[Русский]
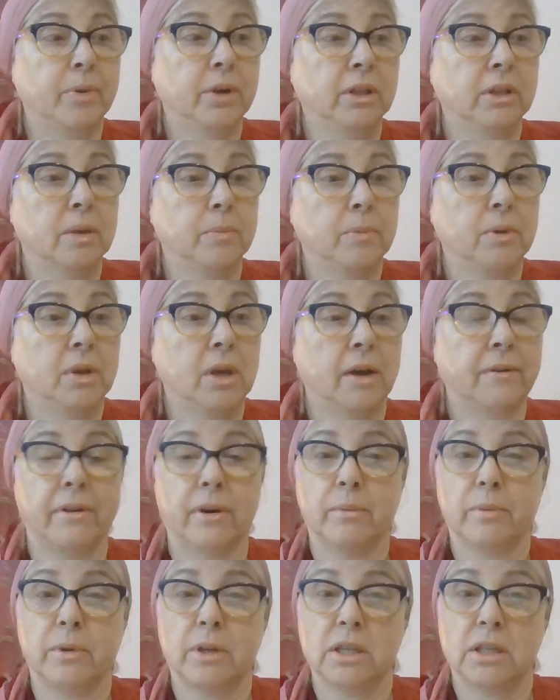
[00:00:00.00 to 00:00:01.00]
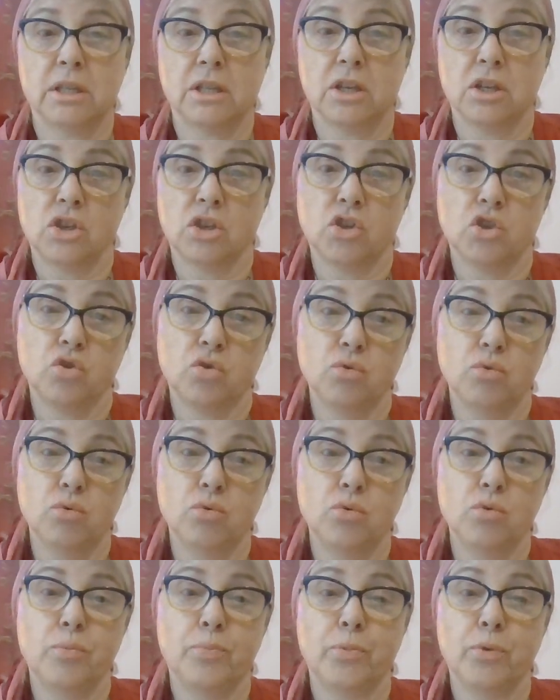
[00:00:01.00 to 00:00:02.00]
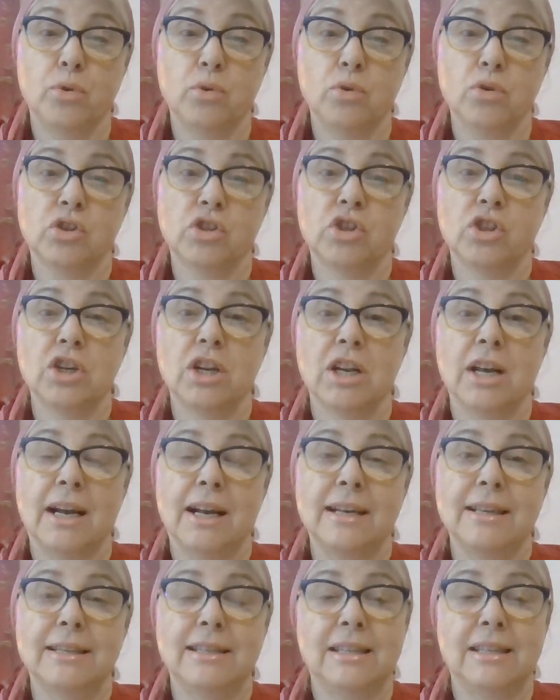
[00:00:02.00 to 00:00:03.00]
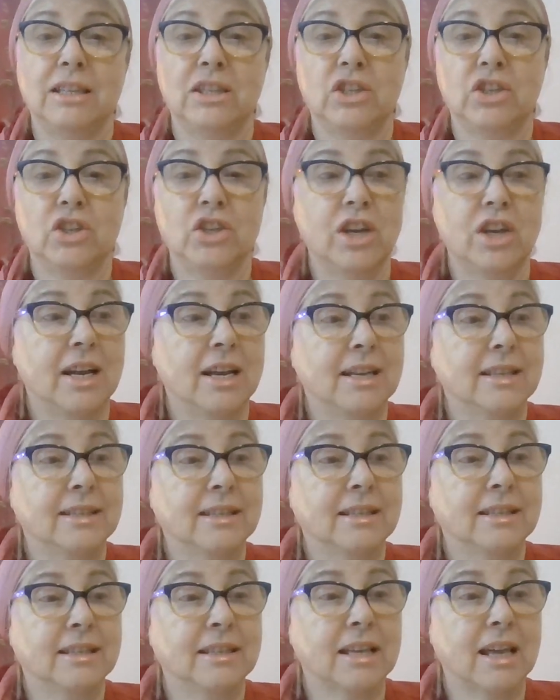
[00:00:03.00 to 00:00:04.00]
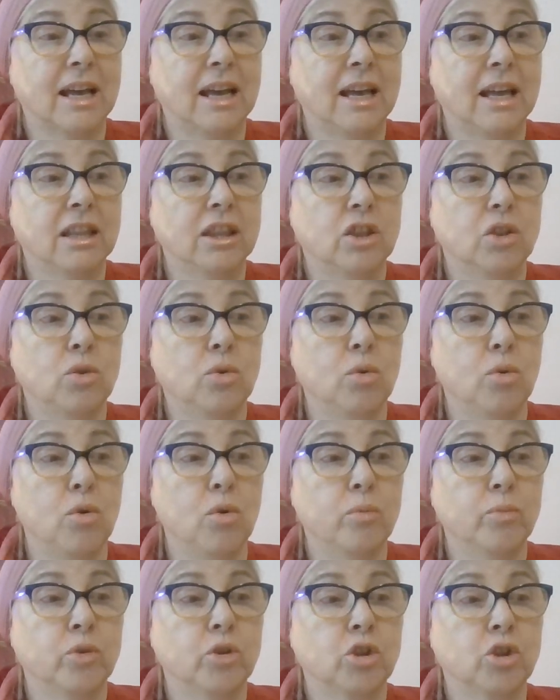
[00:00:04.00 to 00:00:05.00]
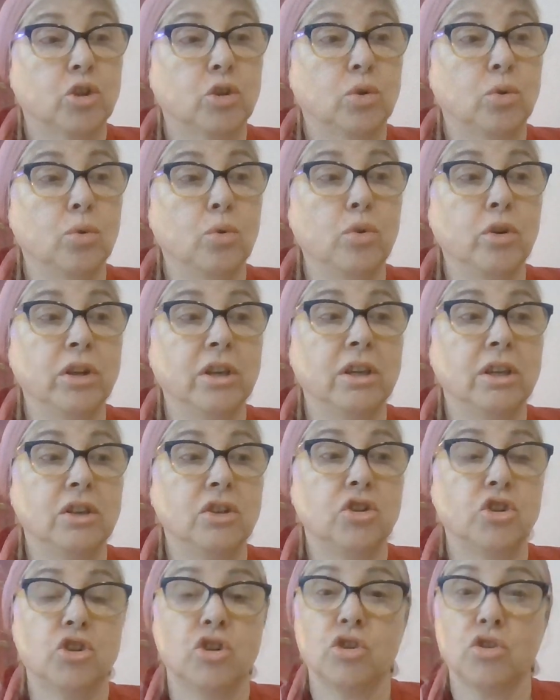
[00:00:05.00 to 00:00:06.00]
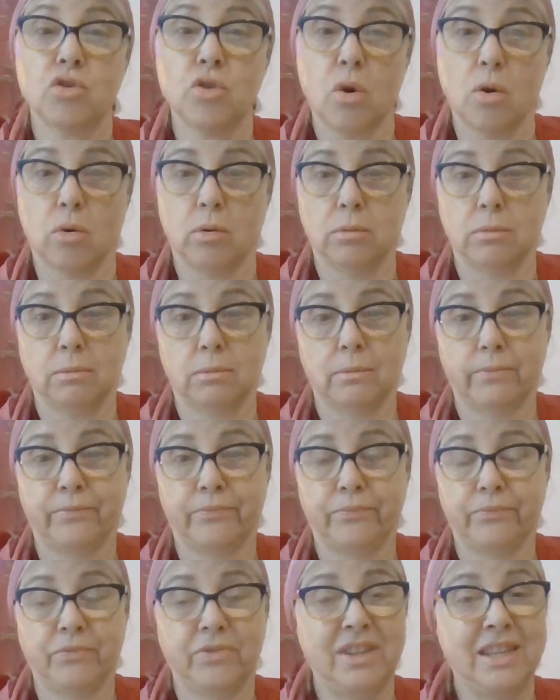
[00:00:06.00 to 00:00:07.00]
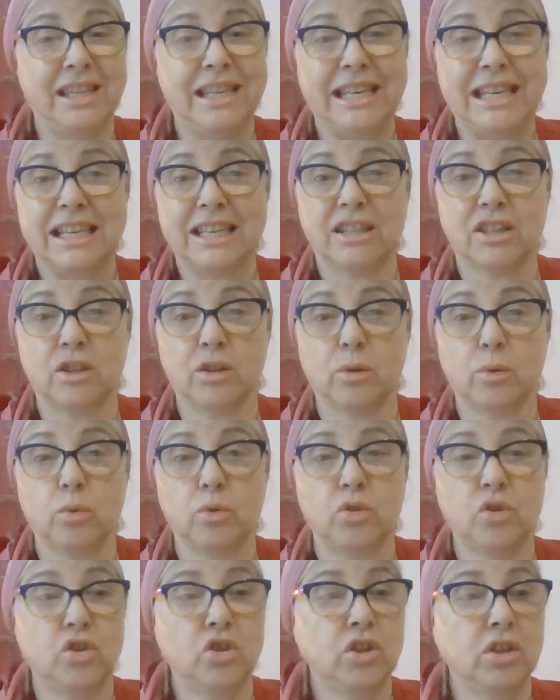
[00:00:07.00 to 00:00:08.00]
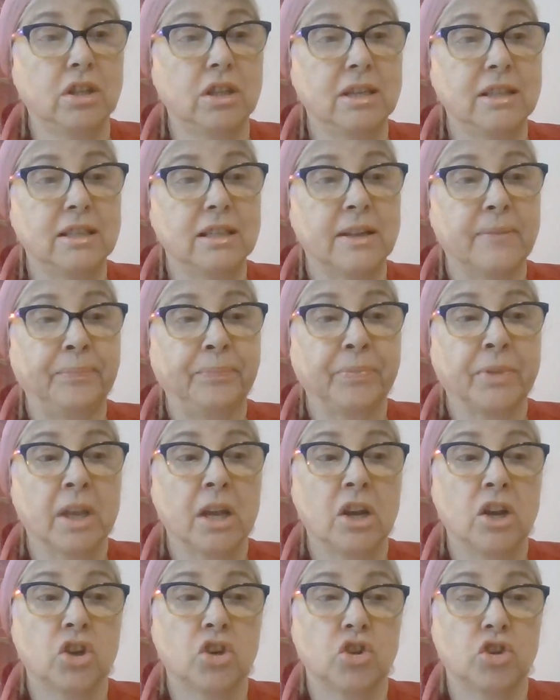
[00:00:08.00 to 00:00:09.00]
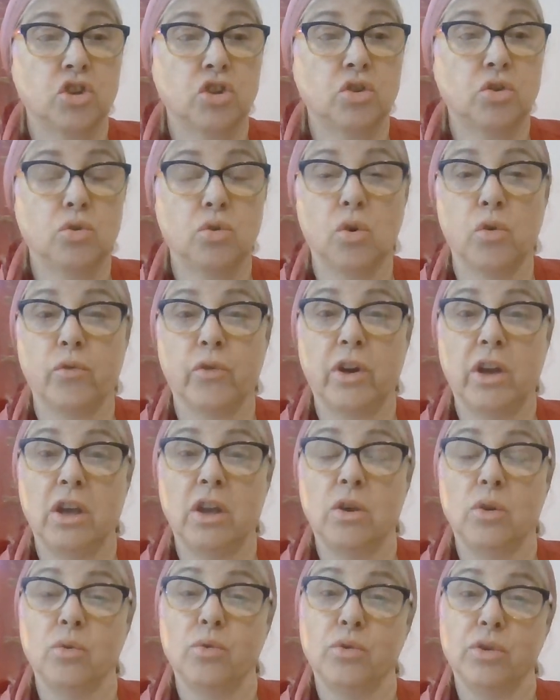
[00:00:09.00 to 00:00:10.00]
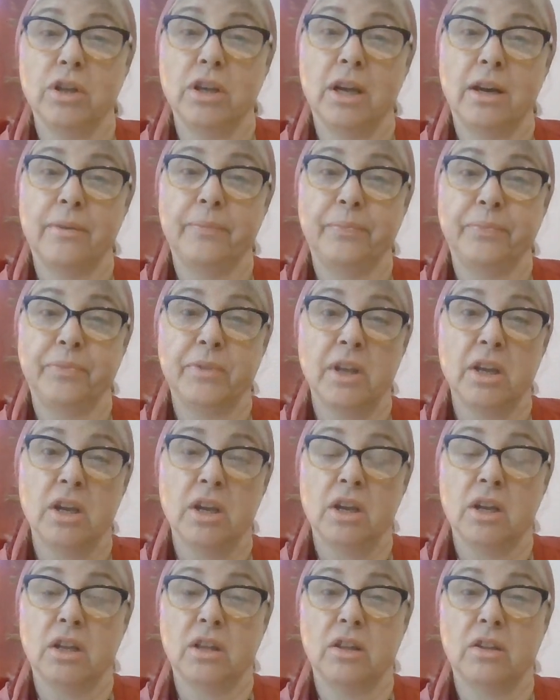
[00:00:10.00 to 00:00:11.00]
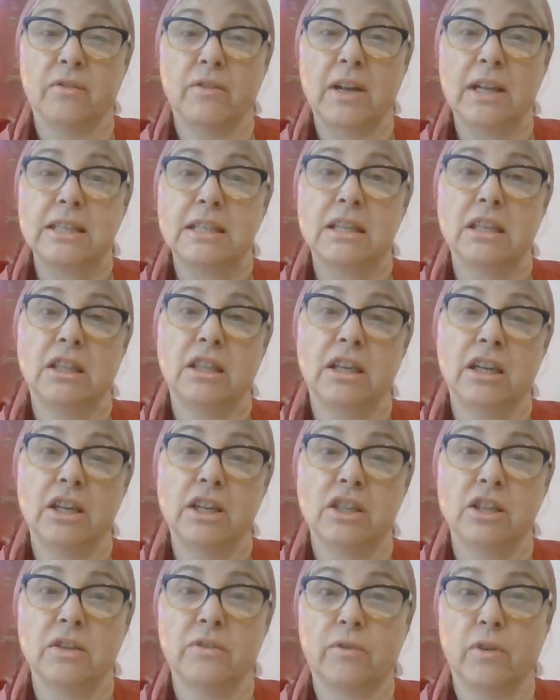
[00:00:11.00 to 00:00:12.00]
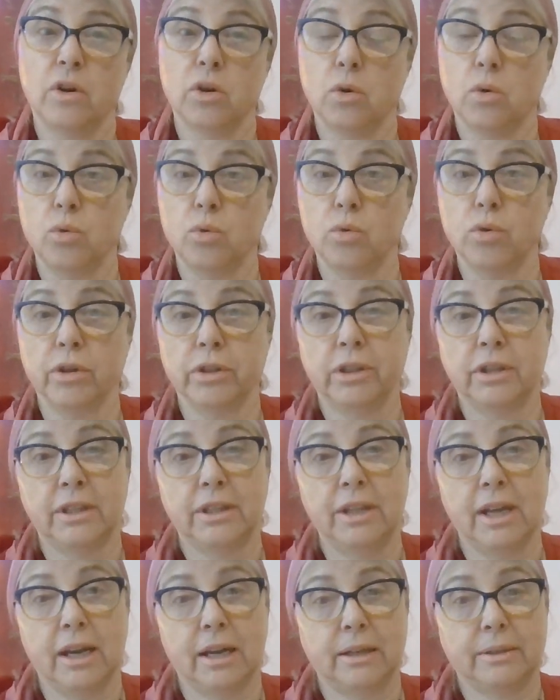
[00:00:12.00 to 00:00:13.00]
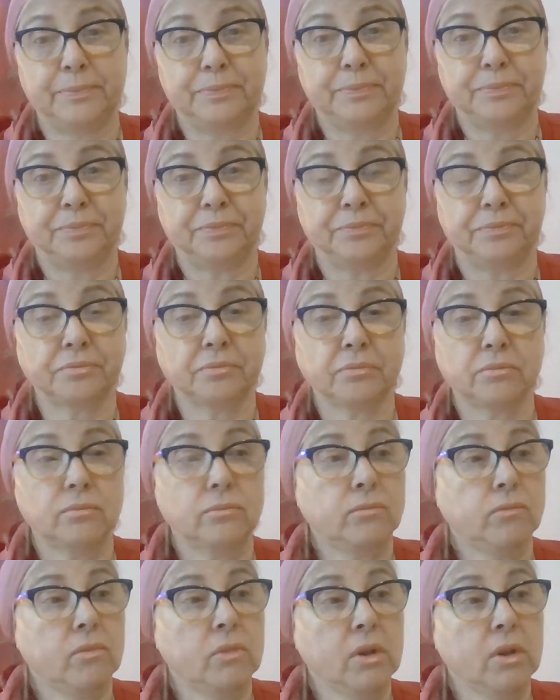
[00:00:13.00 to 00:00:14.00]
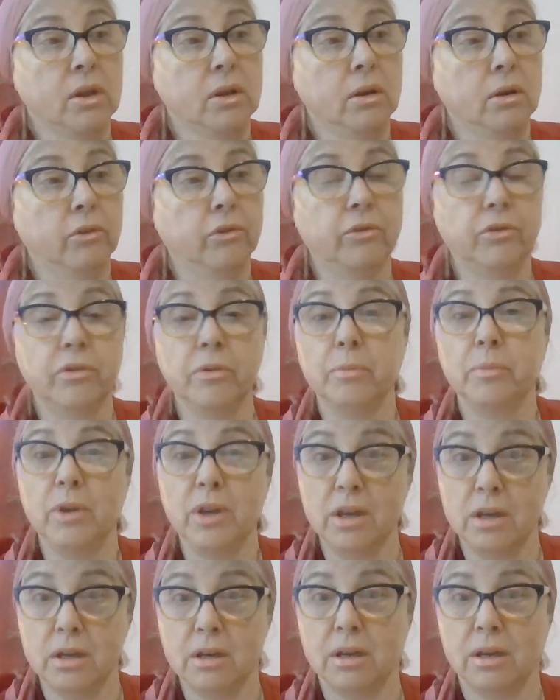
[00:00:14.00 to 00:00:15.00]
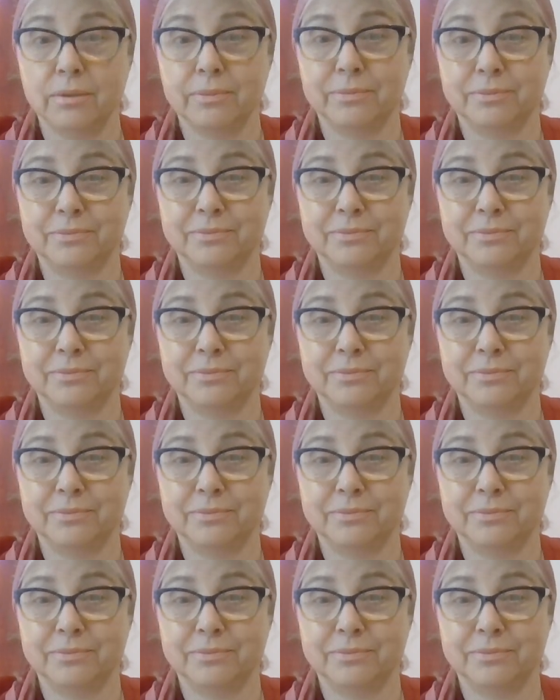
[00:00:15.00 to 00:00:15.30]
этом я вам расскажу позже, а сейчас о том, что еще не случилось 6 июня 23 года в мире –